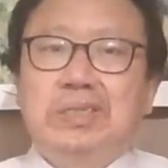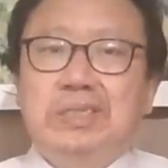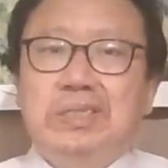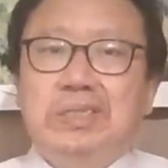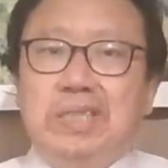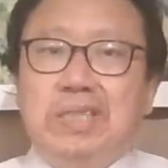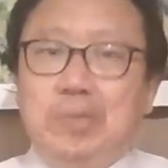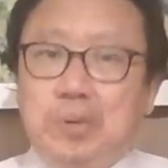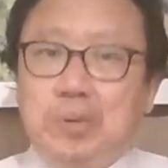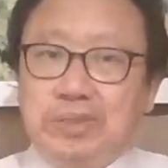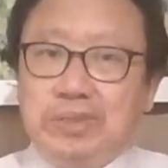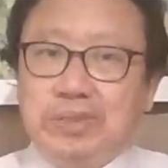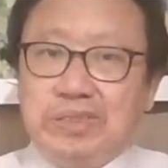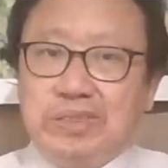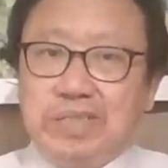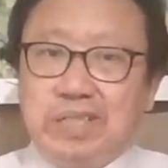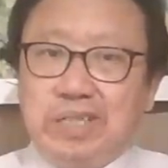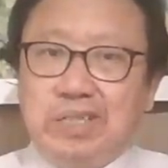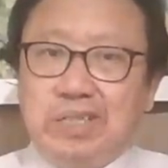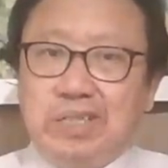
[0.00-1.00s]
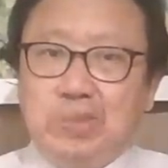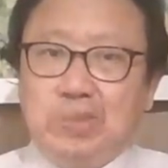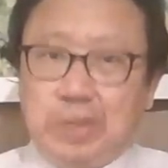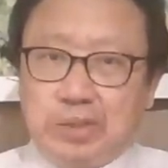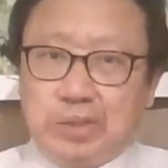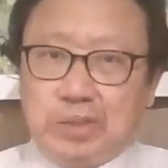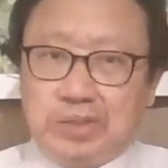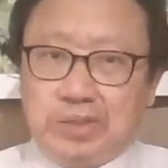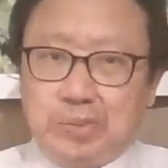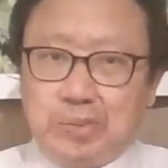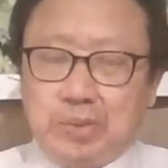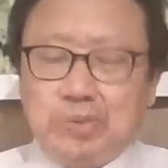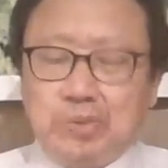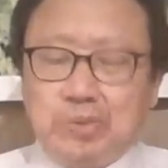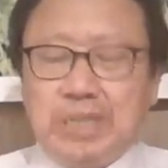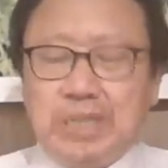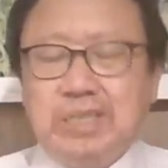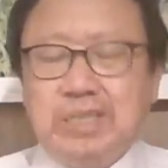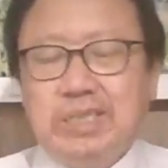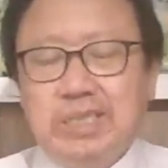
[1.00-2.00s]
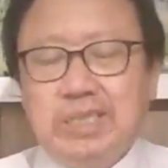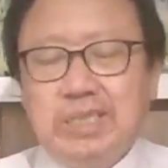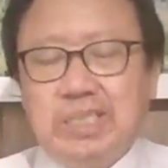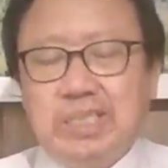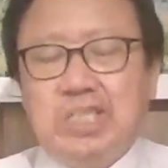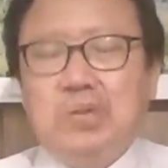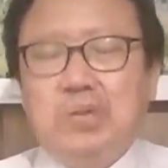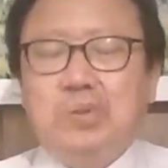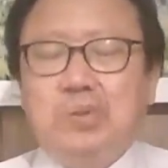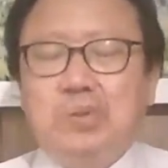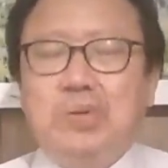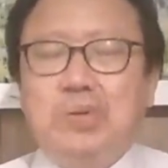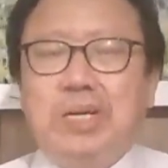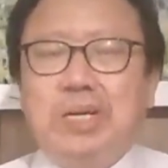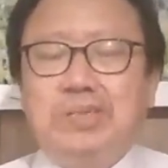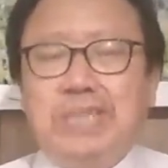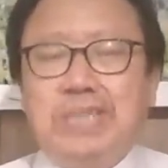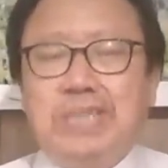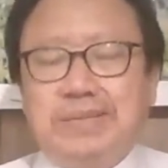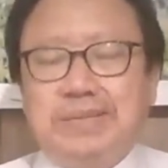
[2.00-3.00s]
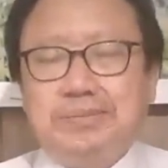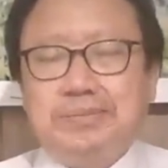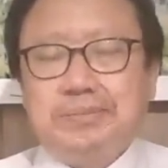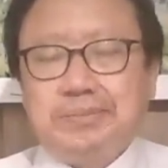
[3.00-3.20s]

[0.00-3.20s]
这个迫使这个网络直播主啊，李奇红去了解，